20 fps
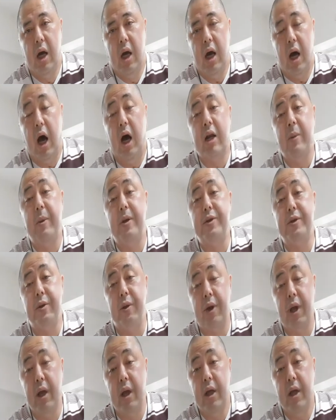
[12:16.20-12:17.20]
ありますよ
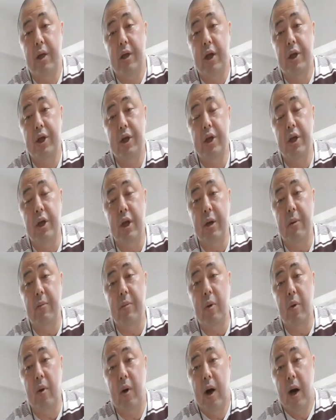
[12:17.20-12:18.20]
ね。で、人間
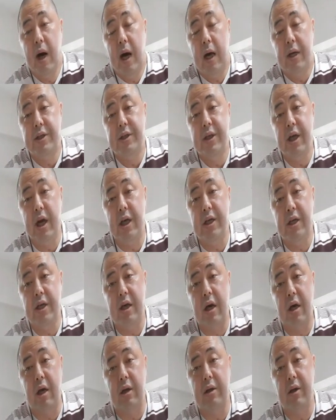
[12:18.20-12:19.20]
も足が引っ
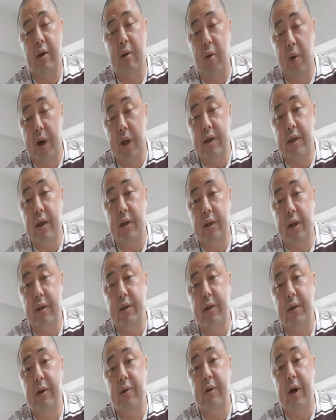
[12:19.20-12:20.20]
かかってこけちゃったっ
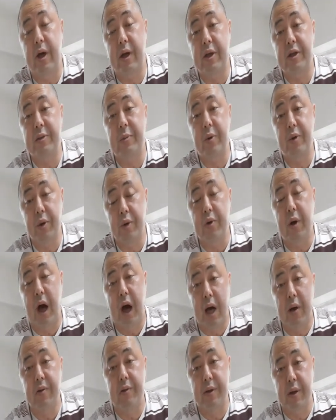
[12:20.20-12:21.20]
ていう話もよく
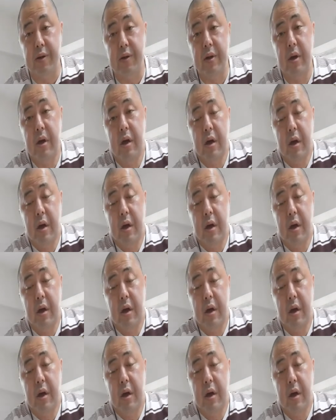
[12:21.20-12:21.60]
あるんです。